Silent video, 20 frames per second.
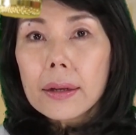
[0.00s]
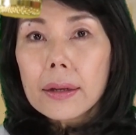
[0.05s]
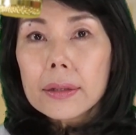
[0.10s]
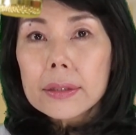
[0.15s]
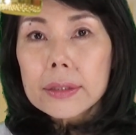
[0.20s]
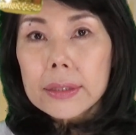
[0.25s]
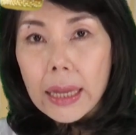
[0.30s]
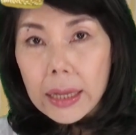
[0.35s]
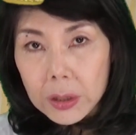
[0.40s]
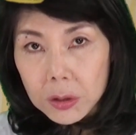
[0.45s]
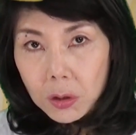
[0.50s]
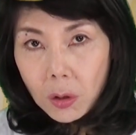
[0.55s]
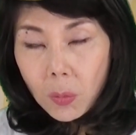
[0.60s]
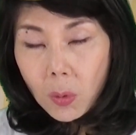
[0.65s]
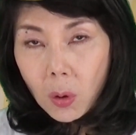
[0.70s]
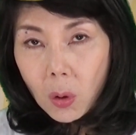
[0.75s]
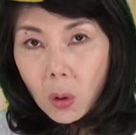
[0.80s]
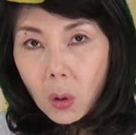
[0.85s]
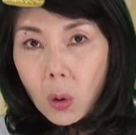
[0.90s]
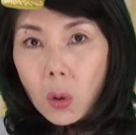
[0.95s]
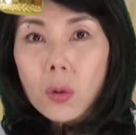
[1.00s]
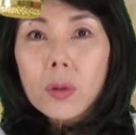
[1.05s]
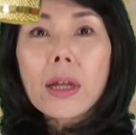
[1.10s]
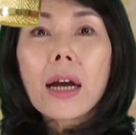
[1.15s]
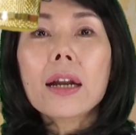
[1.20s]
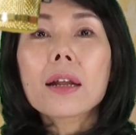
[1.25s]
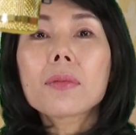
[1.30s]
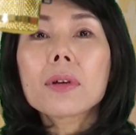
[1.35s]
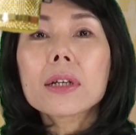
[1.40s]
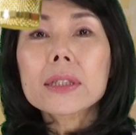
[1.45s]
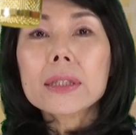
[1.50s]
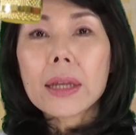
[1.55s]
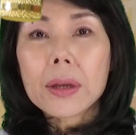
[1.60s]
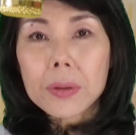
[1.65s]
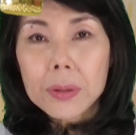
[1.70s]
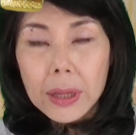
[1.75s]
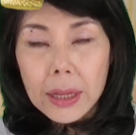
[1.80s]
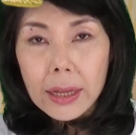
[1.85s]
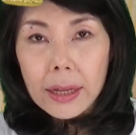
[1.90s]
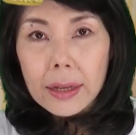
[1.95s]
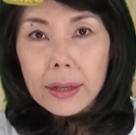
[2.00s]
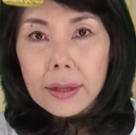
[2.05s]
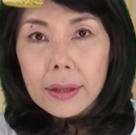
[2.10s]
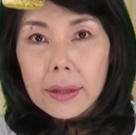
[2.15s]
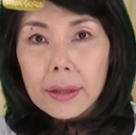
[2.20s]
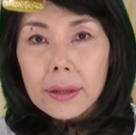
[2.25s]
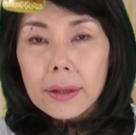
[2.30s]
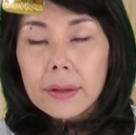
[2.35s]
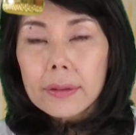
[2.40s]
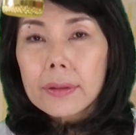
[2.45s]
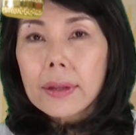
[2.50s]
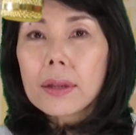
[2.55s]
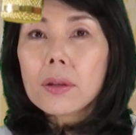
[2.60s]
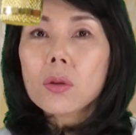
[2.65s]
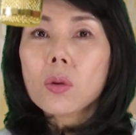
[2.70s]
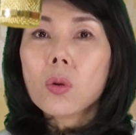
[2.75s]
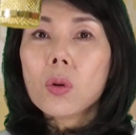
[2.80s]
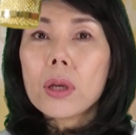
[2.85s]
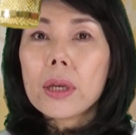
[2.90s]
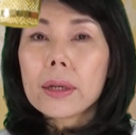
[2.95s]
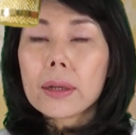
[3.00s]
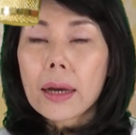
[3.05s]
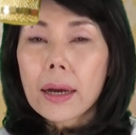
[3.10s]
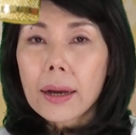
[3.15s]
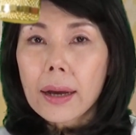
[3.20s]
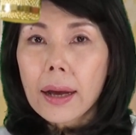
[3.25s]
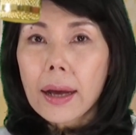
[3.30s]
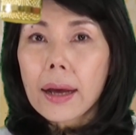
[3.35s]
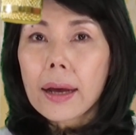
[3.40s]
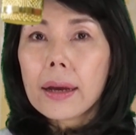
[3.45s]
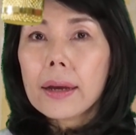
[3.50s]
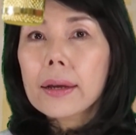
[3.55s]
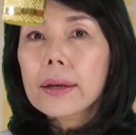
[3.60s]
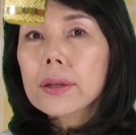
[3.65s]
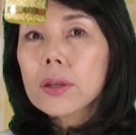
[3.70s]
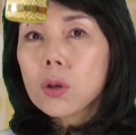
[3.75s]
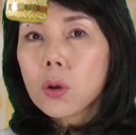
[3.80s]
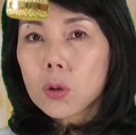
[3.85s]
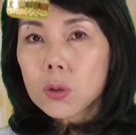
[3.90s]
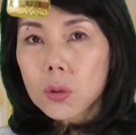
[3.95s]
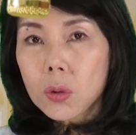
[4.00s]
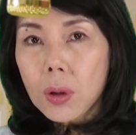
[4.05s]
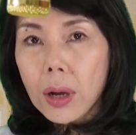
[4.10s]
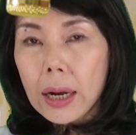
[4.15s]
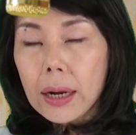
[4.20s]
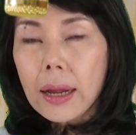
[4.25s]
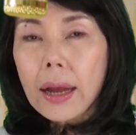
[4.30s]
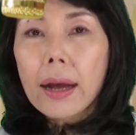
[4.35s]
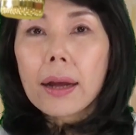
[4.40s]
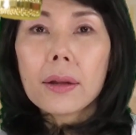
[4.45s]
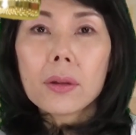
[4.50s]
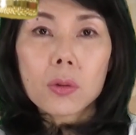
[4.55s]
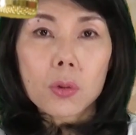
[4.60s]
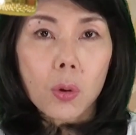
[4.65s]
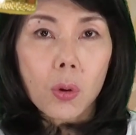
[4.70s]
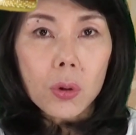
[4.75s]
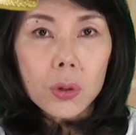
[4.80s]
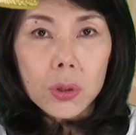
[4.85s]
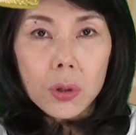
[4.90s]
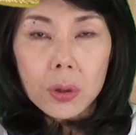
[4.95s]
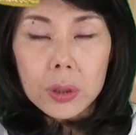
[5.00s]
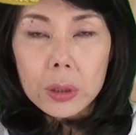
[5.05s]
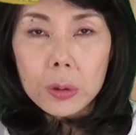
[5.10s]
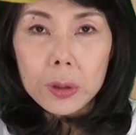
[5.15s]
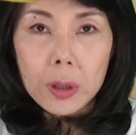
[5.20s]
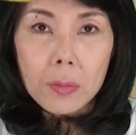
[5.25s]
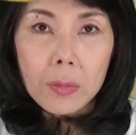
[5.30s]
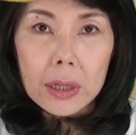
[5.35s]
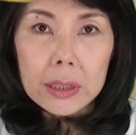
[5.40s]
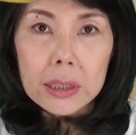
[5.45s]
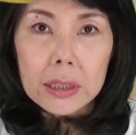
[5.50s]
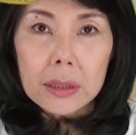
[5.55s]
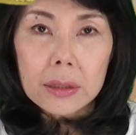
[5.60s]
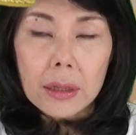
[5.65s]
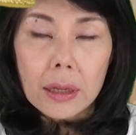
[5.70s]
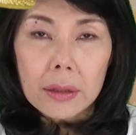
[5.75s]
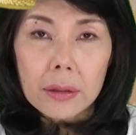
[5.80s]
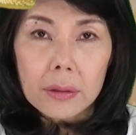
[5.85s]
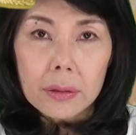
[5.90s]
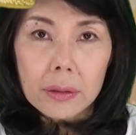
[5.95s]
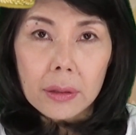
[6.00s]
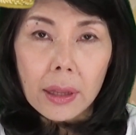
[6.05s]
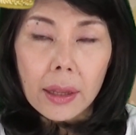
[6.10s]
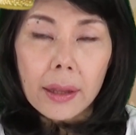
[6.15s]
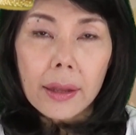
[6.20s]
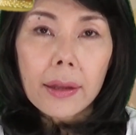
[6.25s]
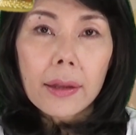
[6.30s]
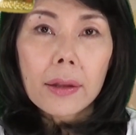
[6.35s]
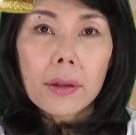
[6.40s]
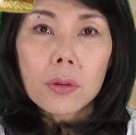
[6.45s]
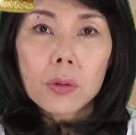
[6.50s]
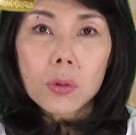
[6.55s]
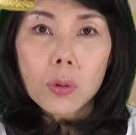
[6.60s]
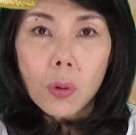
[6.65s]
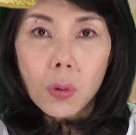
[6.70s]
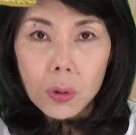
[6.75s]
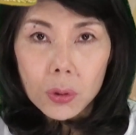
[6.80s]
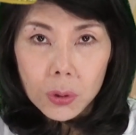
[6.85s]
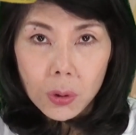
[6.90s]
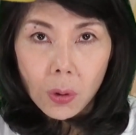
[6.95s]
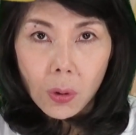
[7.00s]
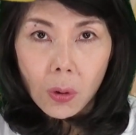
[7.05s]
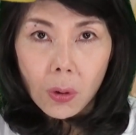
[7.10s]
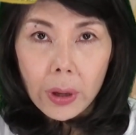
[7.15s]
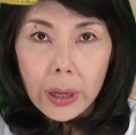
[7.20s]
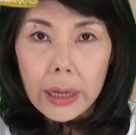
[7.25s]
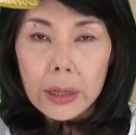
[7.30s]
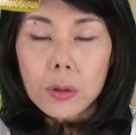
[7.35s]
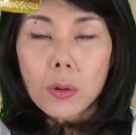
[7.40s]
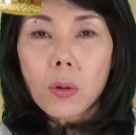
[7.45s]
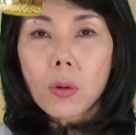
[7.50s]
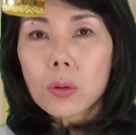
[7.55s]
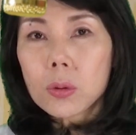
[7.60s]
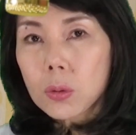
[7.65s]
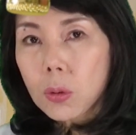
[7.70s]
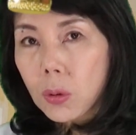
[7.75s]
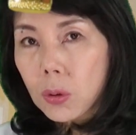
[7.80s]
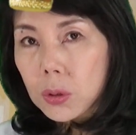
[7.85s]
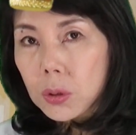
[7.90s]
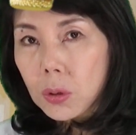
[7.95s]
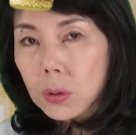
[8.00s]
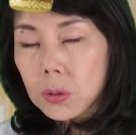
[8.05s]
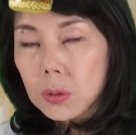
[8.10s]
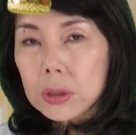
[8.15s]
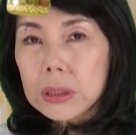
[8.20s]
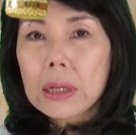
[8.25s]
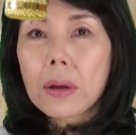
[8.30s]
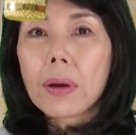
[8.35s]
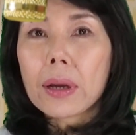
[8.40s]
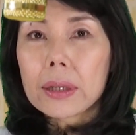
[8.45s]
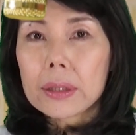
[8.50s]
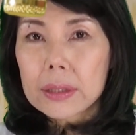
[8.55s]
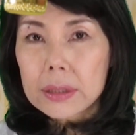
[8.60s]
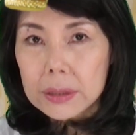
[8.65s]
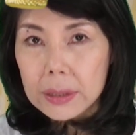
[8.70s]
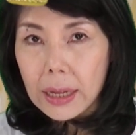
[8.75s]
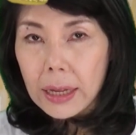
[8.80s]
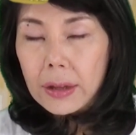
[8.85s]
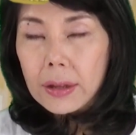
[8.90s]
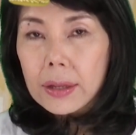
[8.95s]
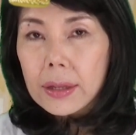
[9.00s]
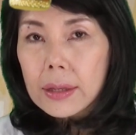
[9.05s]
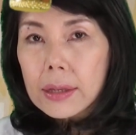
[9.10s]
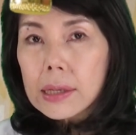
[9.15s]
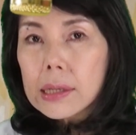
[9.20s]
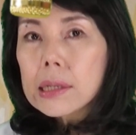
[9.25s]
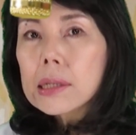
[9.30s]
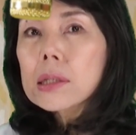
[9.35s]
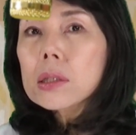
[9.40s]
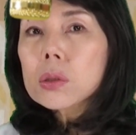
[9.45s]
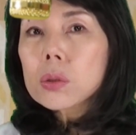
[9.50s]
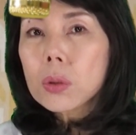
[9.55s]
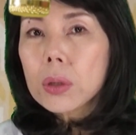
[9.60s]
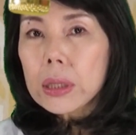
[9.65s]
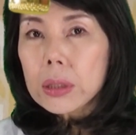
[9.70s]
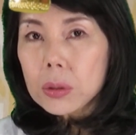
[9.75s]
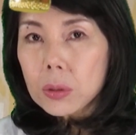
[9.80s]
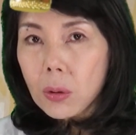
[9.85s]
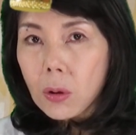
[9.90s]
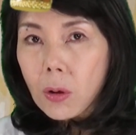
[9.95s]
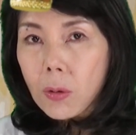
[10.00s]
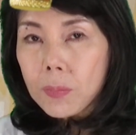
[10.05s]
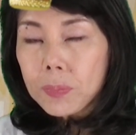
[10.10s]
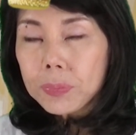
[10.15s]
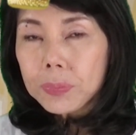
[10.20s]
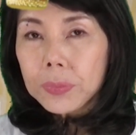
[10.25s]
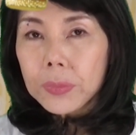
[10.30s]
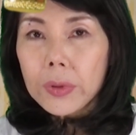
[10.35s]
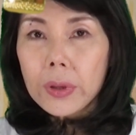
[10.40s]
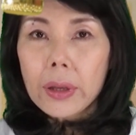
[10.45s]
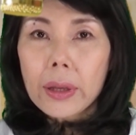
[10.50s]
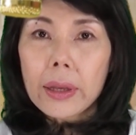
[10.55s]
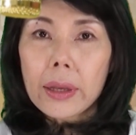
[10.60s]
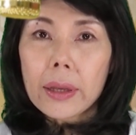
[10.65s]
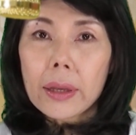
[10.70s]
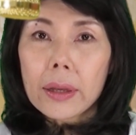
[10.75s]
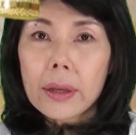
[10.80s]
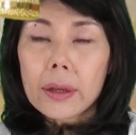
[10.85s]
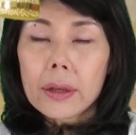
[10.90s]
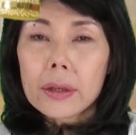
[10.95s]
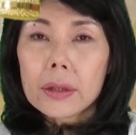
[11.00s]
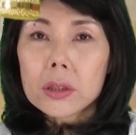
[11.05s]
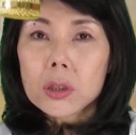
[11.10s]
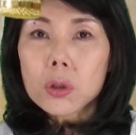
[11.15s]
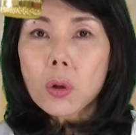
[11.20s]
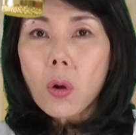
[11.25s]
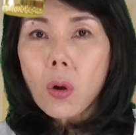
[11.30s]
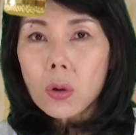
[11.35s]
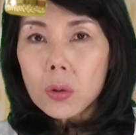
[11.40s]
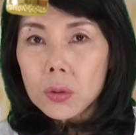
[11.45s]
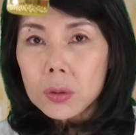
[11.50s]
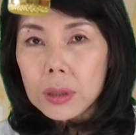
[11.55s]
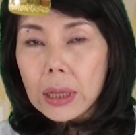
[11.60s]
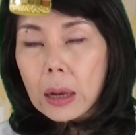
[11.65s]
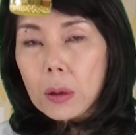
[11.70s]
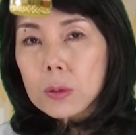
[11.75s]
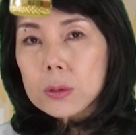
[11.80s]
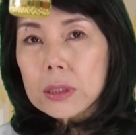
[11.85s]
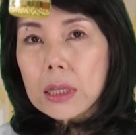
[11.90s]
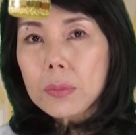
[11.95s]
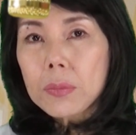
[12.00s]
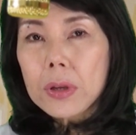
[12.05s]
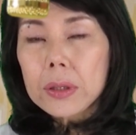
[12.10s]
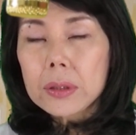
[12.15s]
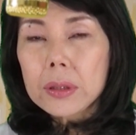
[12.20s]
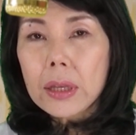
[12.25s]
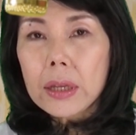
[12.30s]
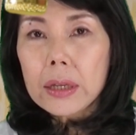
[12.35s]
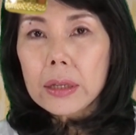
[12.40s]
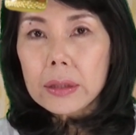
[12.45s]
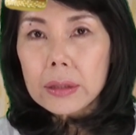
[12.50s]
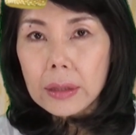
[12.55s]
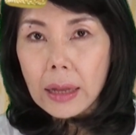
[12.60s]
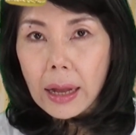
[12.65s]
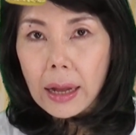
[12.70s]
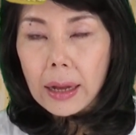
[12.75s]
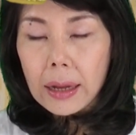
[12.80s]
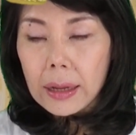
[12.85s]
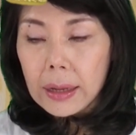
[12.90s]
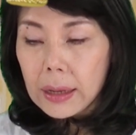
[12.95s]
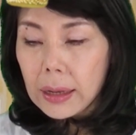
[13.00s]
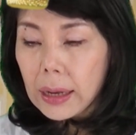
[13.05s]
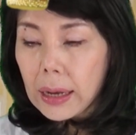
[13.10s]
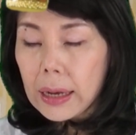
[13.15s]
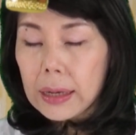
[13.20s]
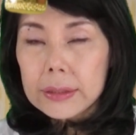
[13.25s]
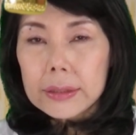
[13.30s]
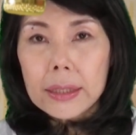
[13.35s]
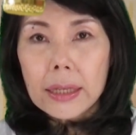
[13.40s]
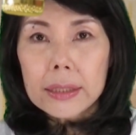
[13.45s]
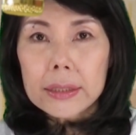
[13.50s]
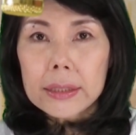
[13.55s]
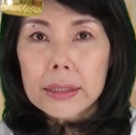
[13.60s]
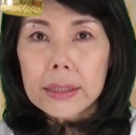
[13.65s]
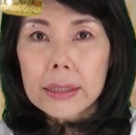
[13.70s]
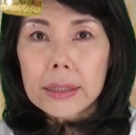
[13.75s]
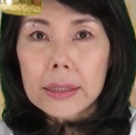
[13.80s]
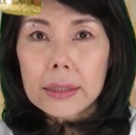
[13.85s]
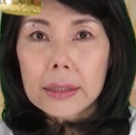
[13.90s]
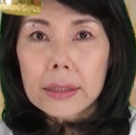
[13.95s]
遷都も行われましたよね天皇陛下が京都から東京にお出ましになって東京江戸を東京としたわけですねそれと、えー、将軍が治めていた政治